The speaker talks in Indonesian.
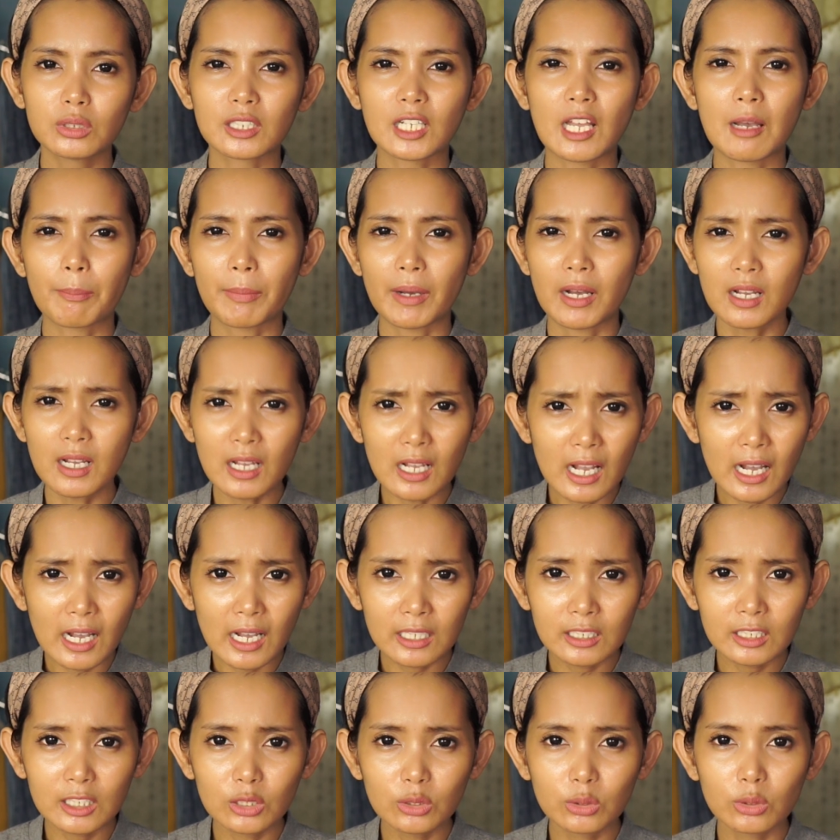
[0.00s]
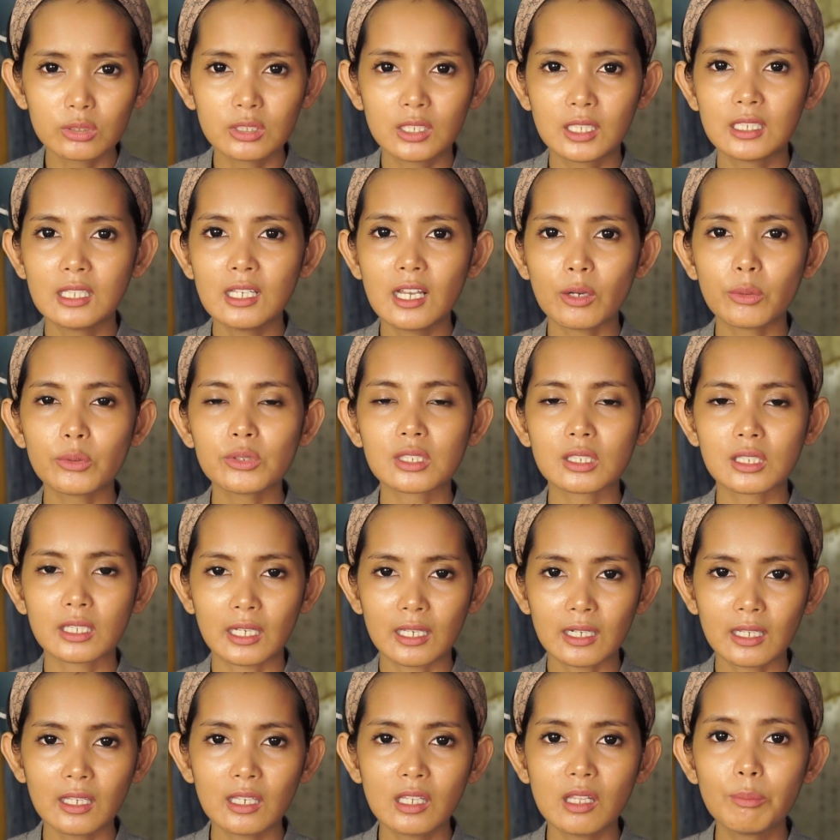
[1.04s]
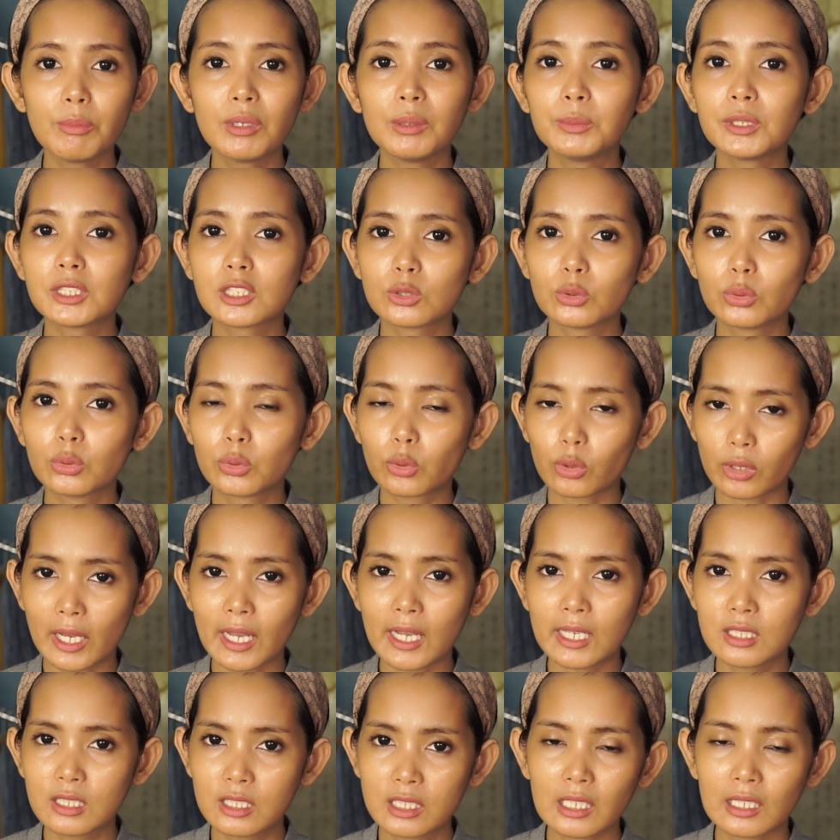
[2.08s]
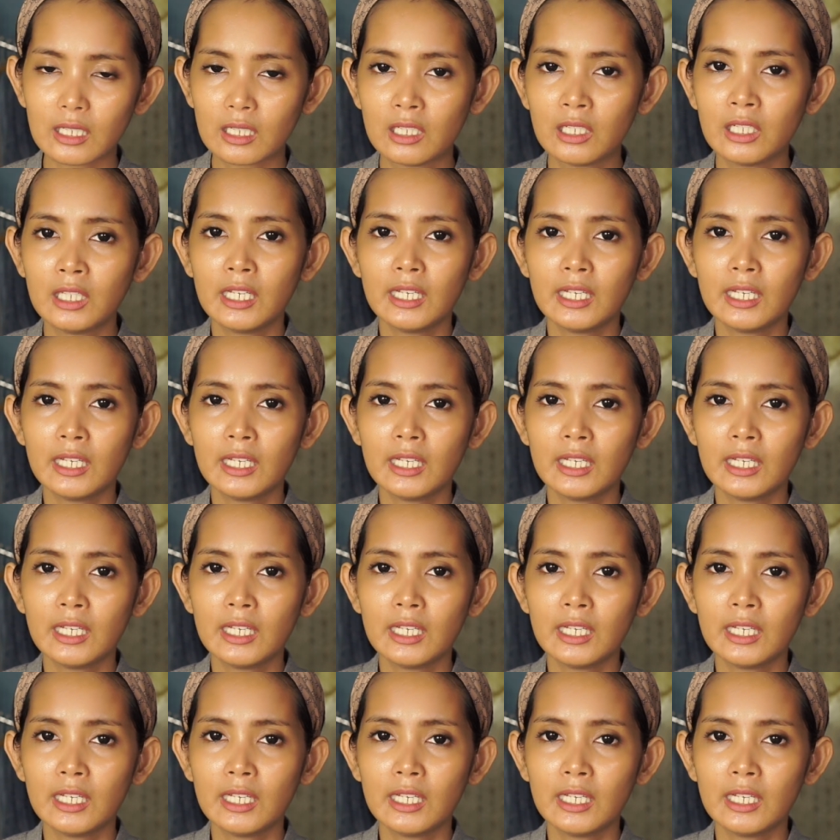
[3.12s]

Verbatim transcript: kenapa enggak gitu jadi aku sekarang lebih bersyukur aja